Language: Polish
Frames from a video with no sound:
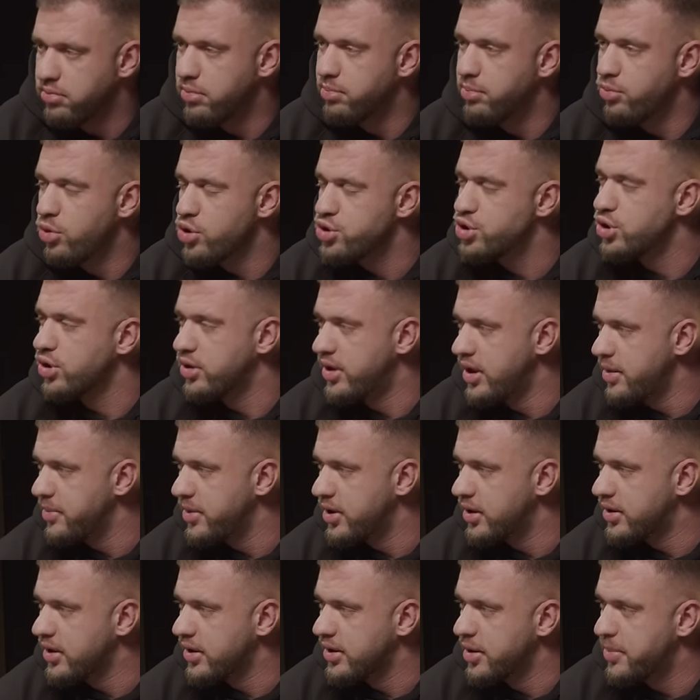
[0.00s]
młodszy ode
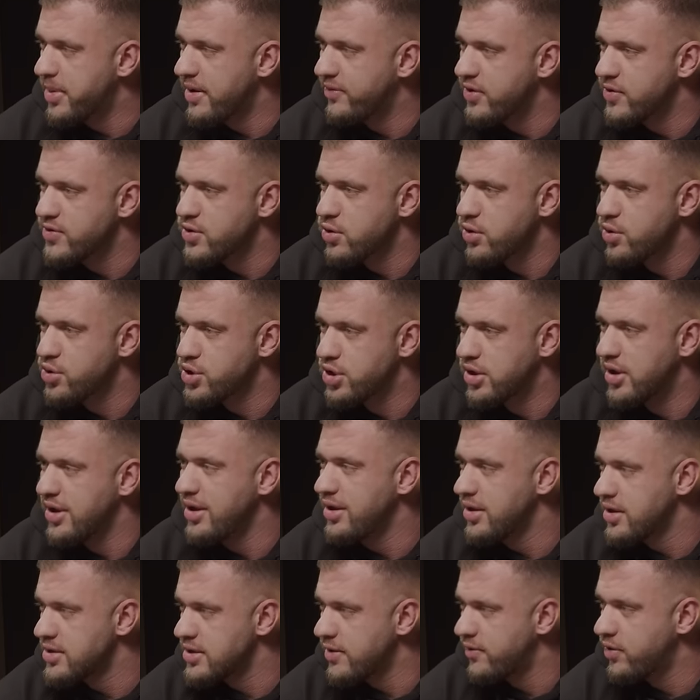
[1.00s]
mnie, tak naprawdę wzoruje się na
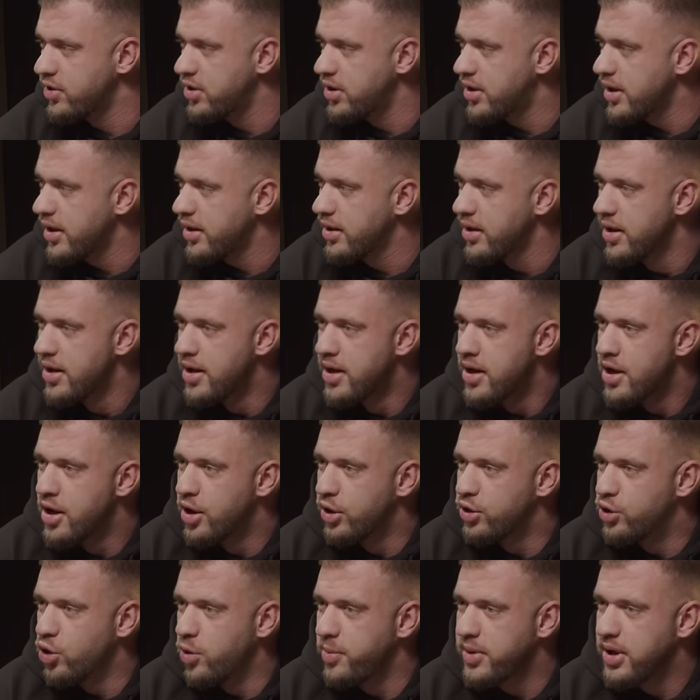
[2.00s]
innych zawodnikach,
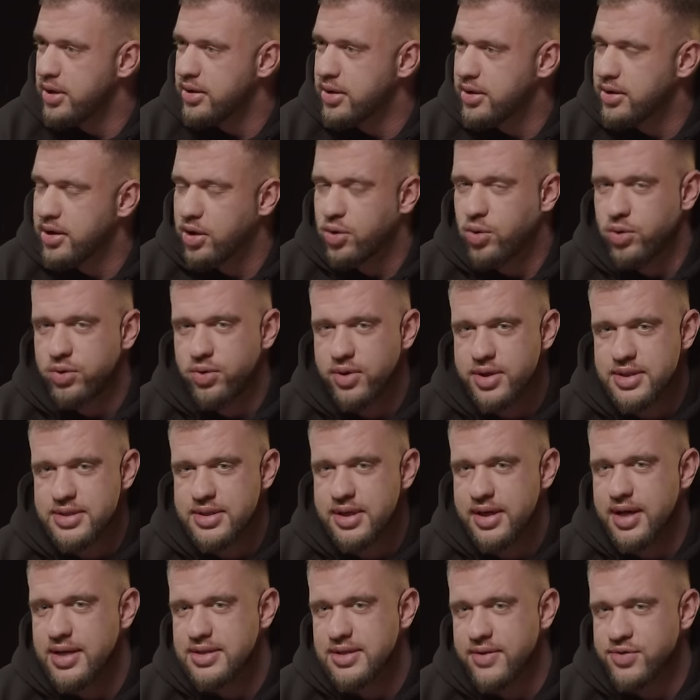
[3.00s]
to mnie jednak ta
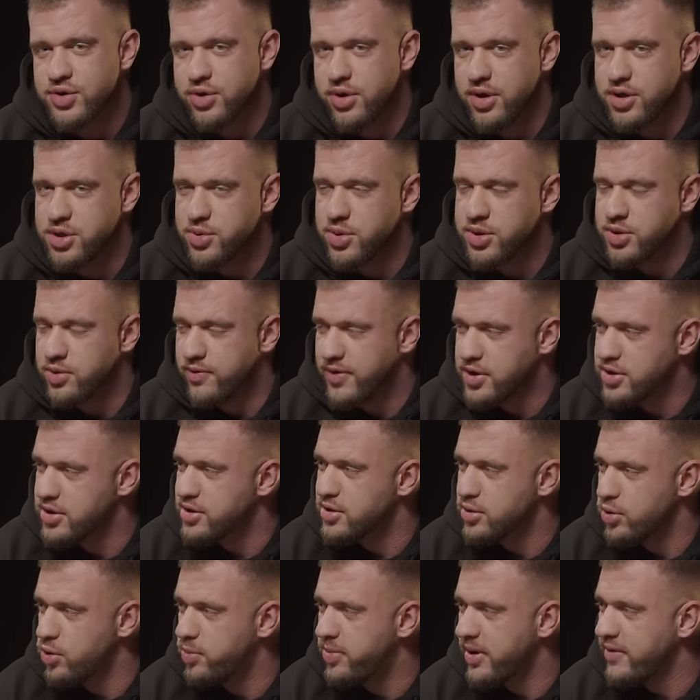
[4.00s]
kulturystyka zawsze kojarzyła się właśnie z
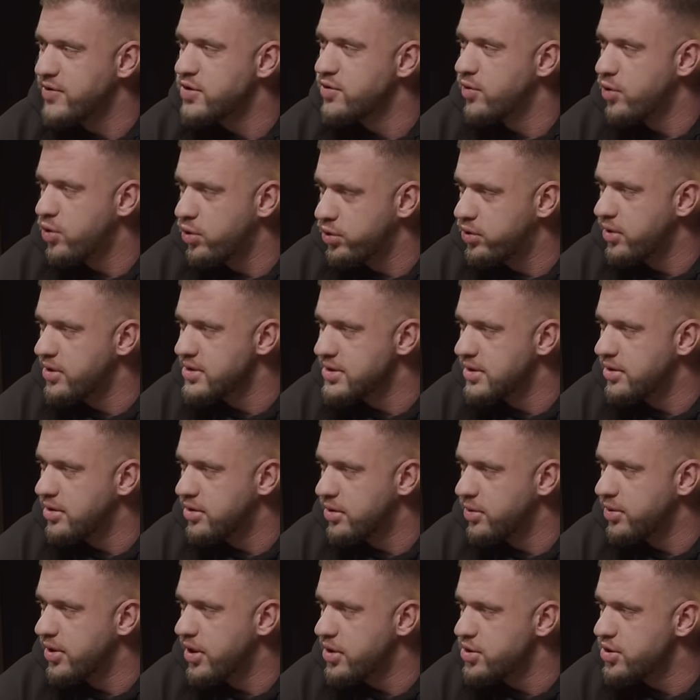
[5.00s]
tą prawdziwą
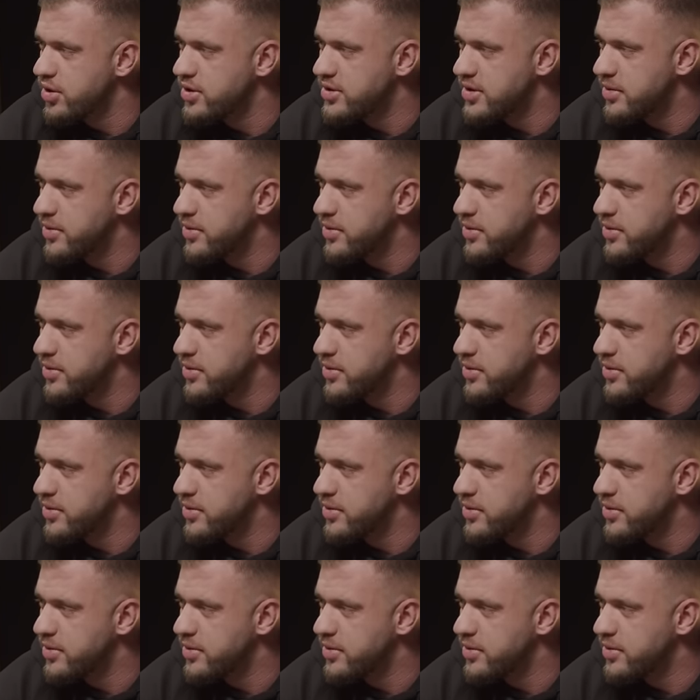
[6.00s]
kulturystyką, nie? Czyli z